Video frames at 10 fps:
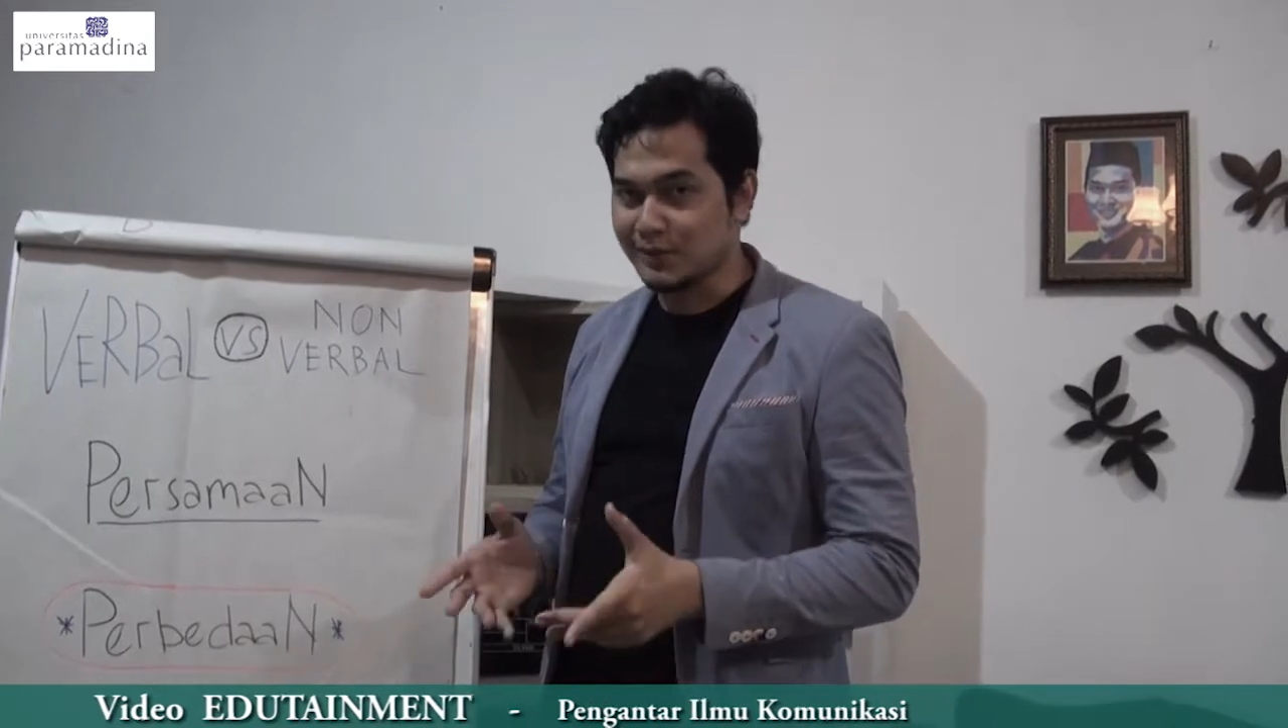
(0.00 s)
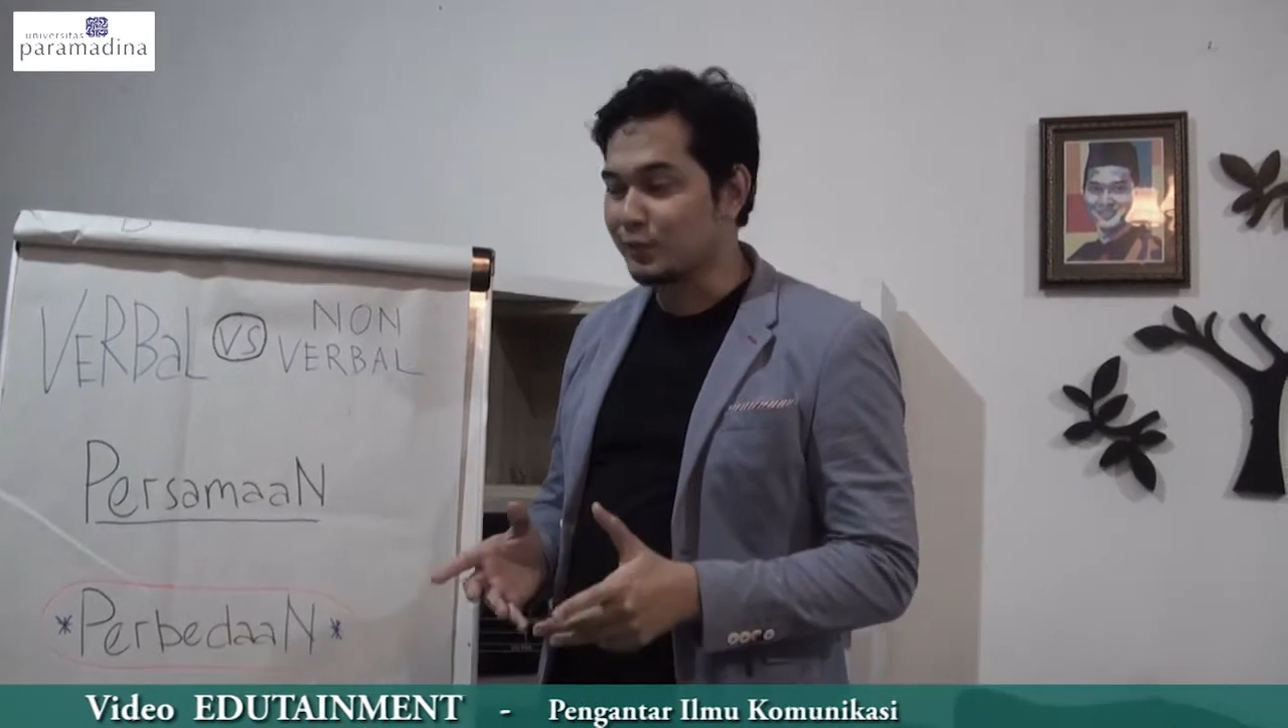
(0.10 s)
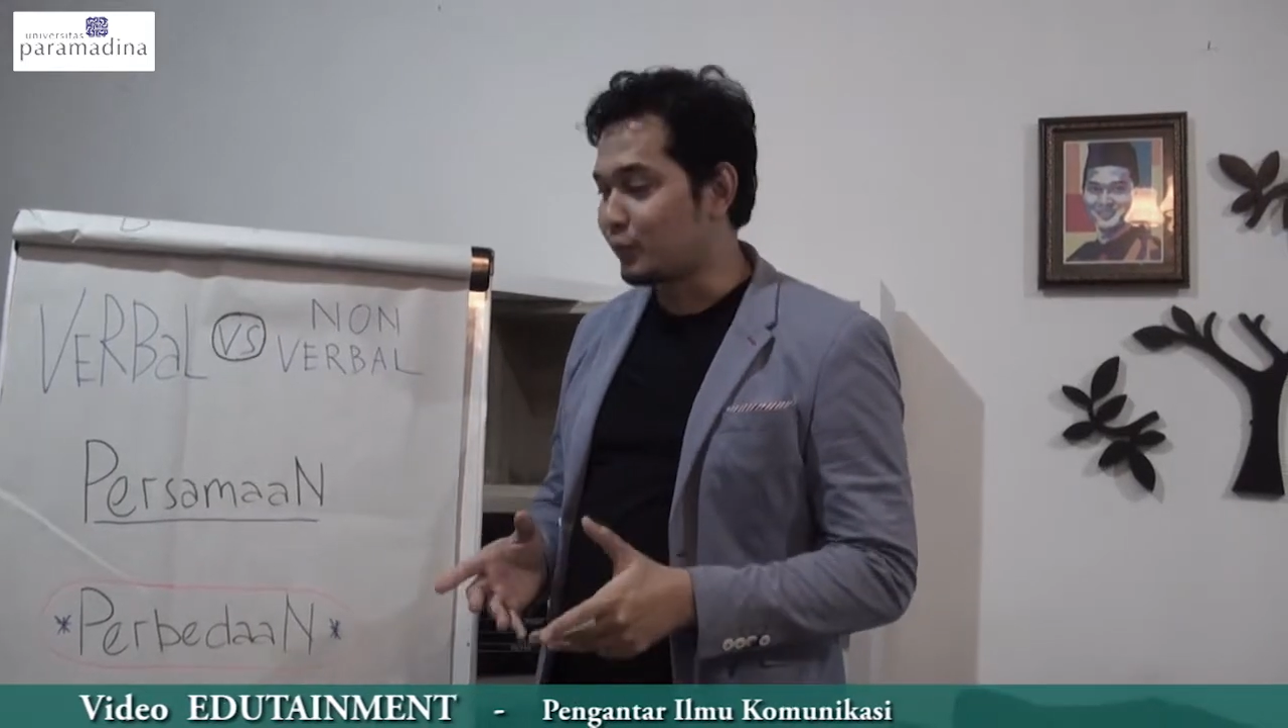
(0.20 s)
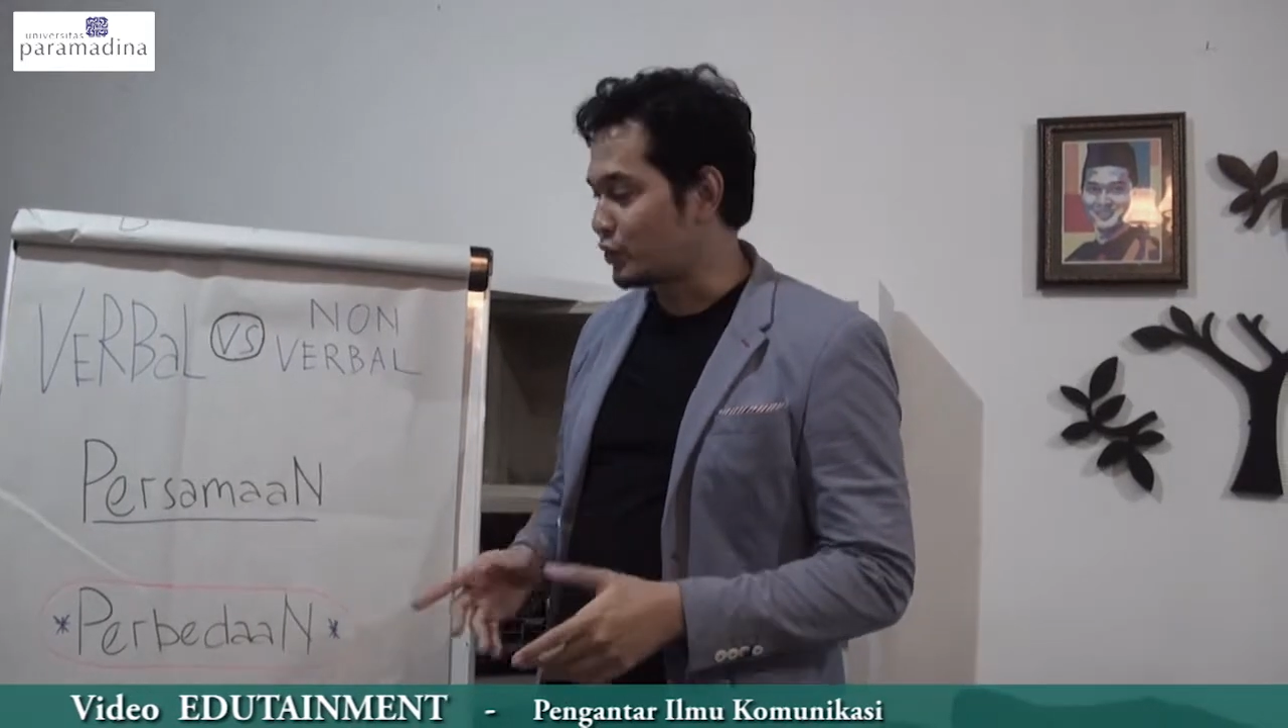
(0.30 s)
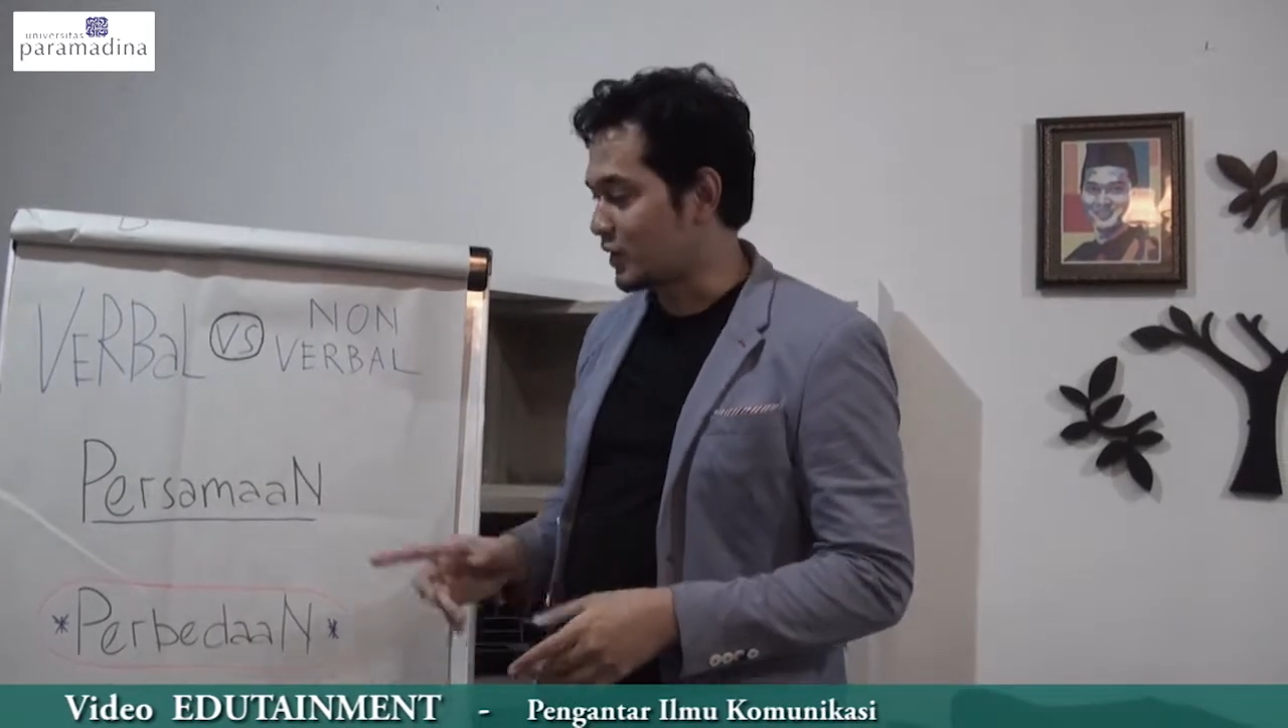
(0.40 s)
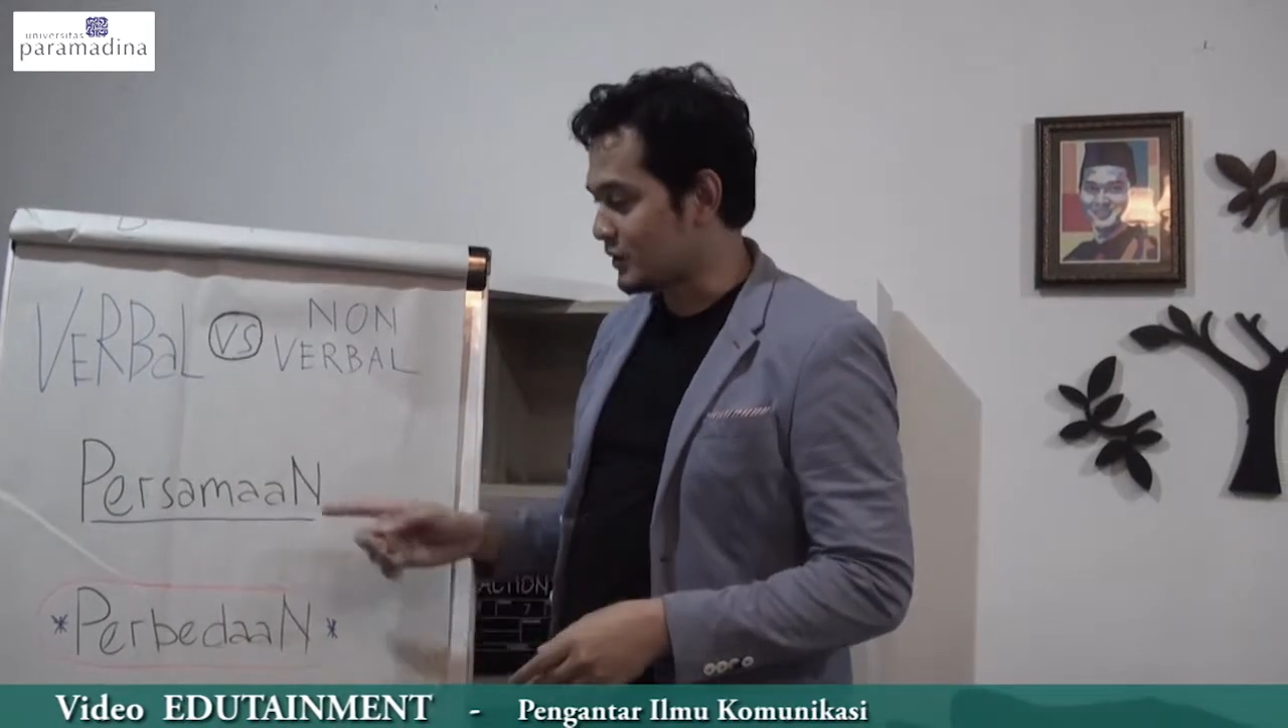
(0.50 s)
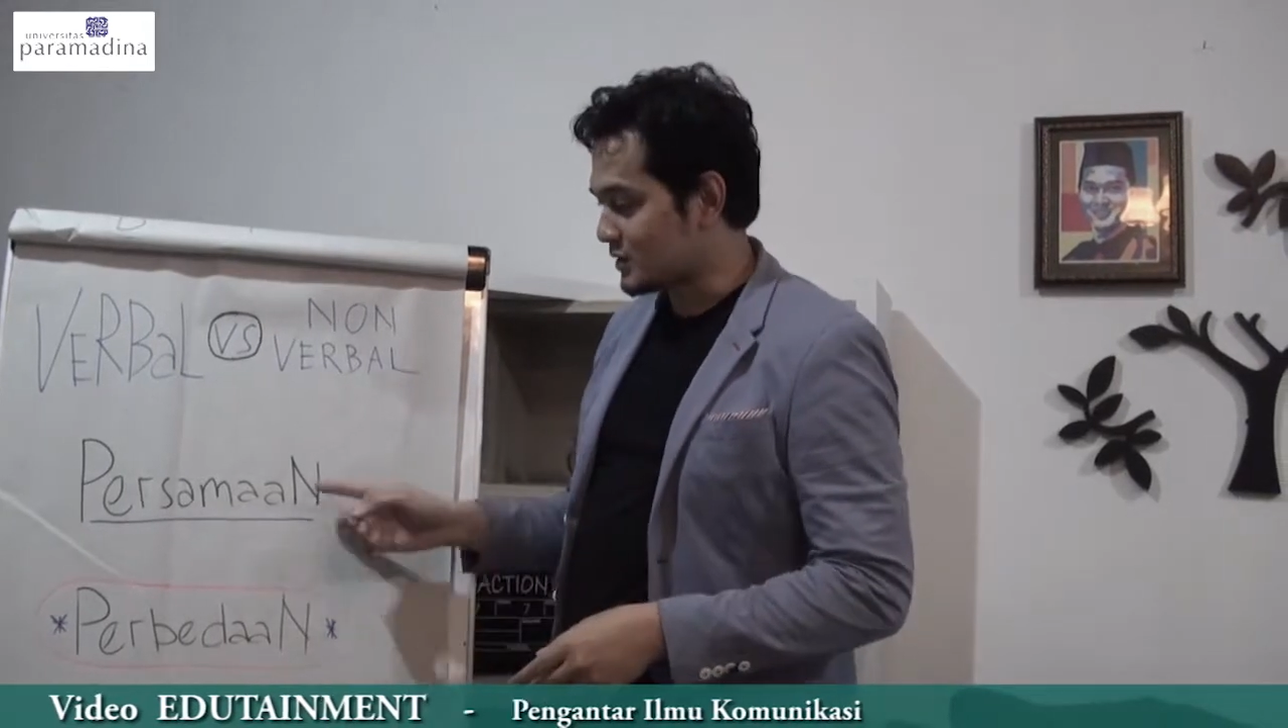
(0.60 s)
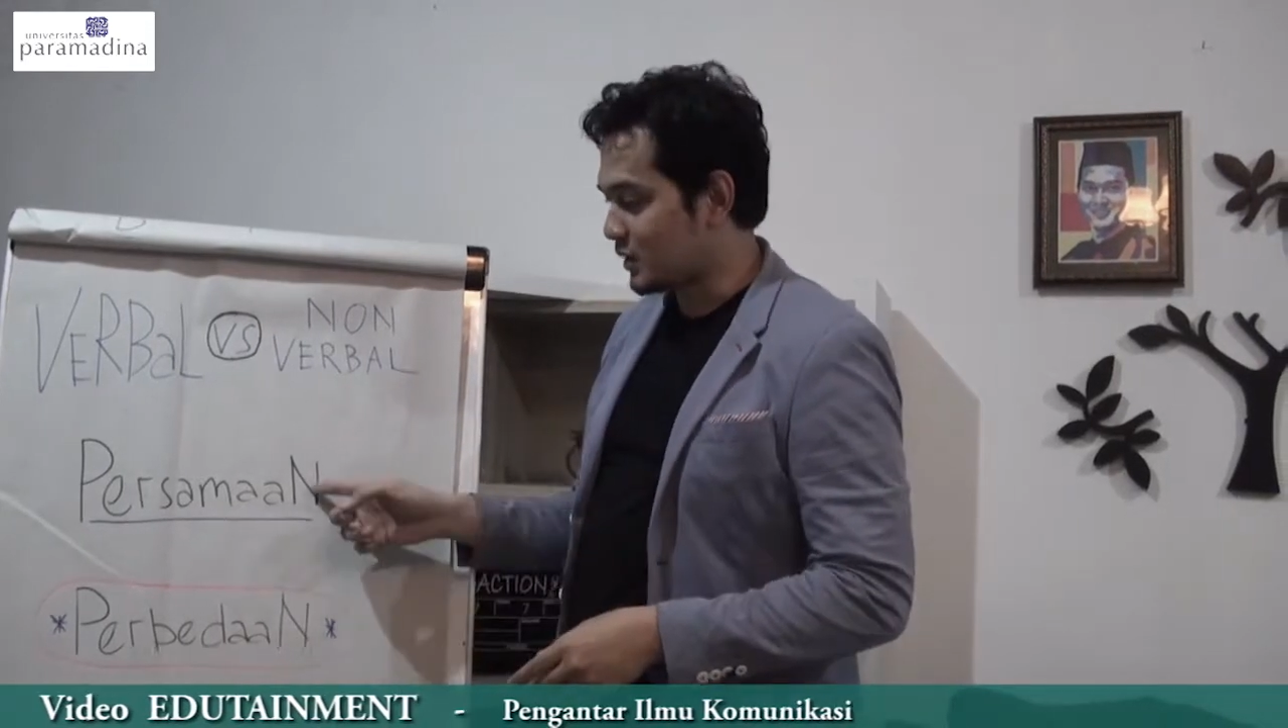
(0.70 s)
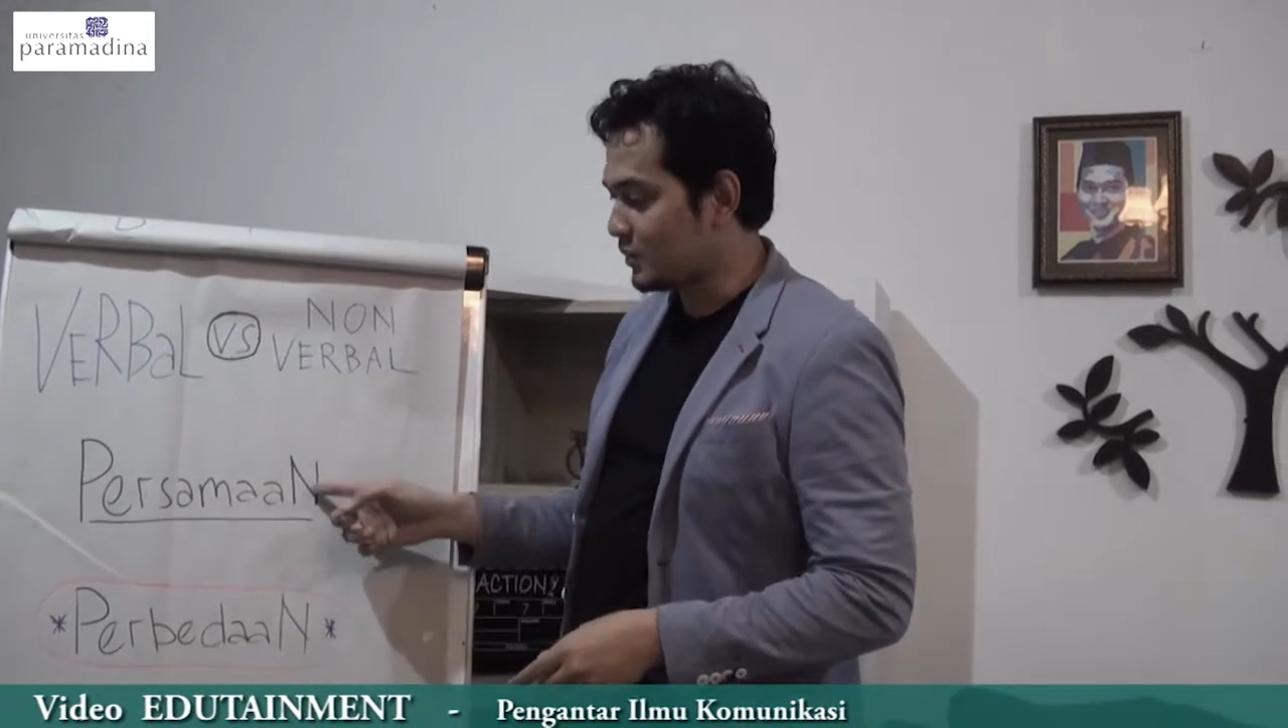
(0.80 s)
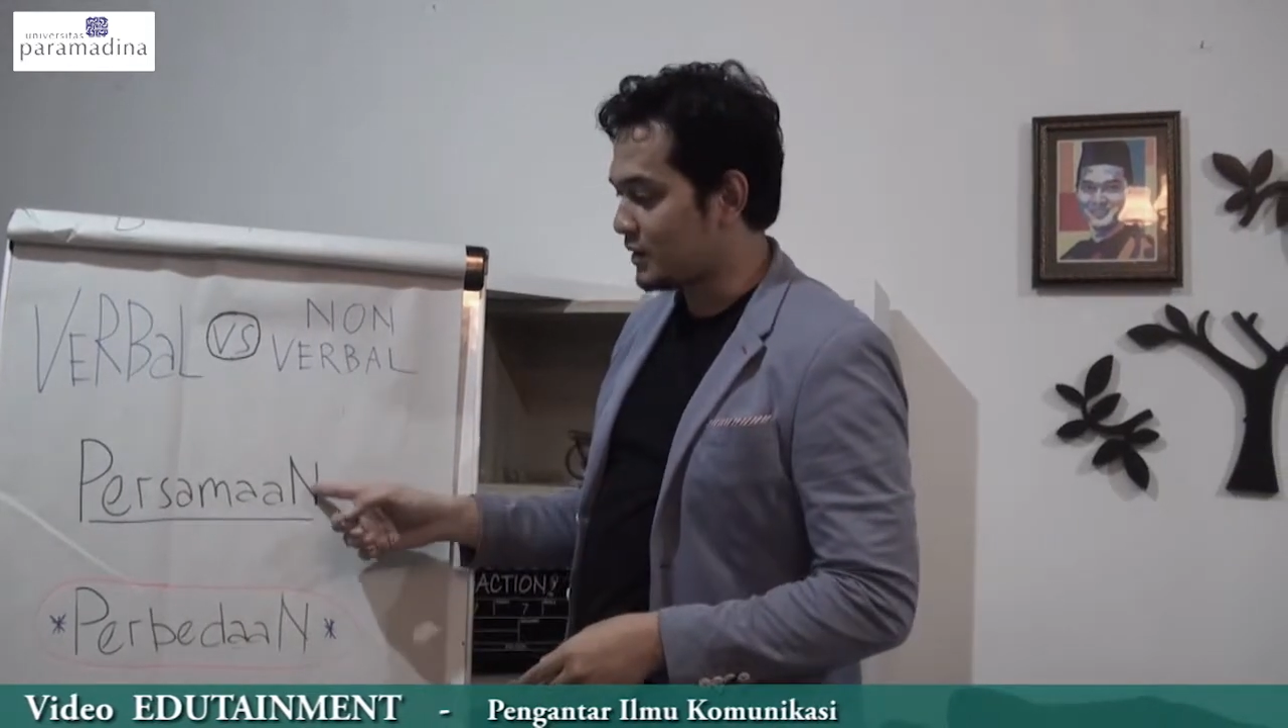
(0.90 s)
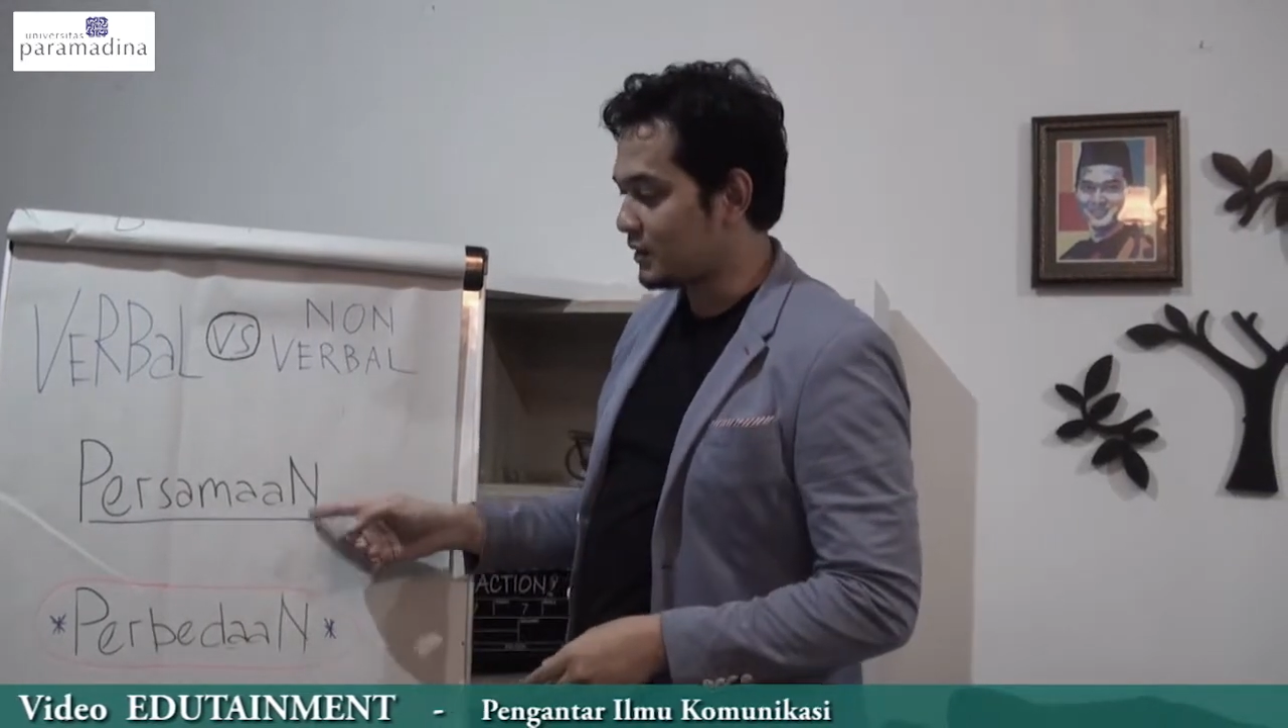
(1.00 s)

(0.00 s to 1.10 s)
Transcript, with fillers: mempunyai persamaan